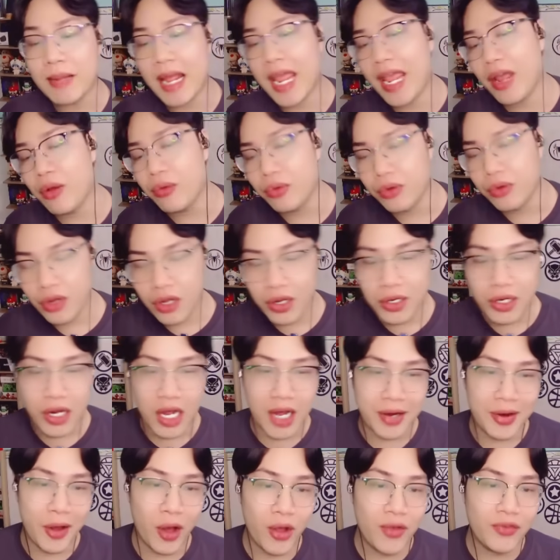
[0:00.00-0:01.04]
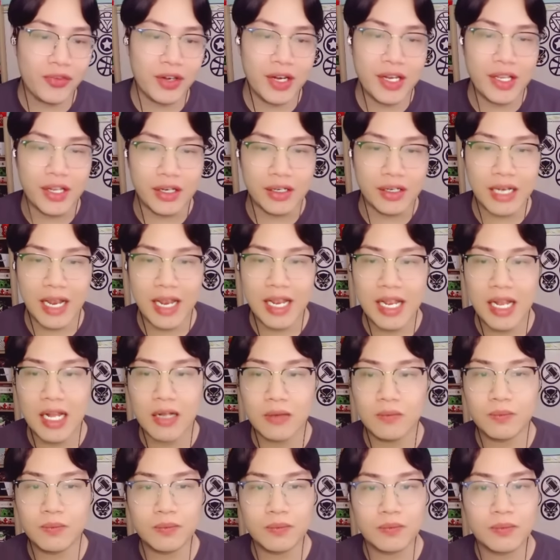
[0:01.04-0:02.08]
theo đối với những cái
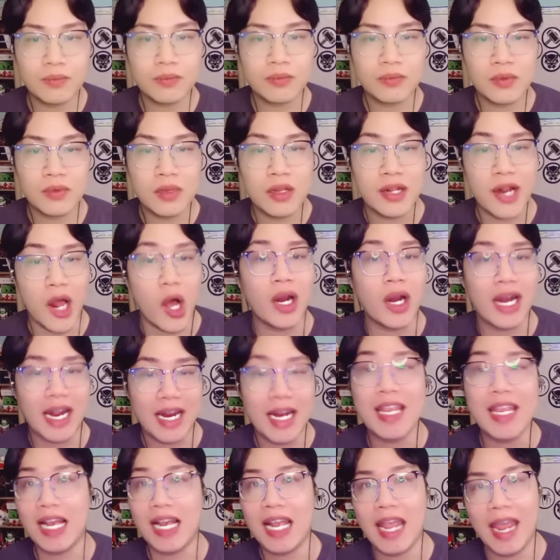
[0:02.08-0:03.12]
nỏ này đi chẳng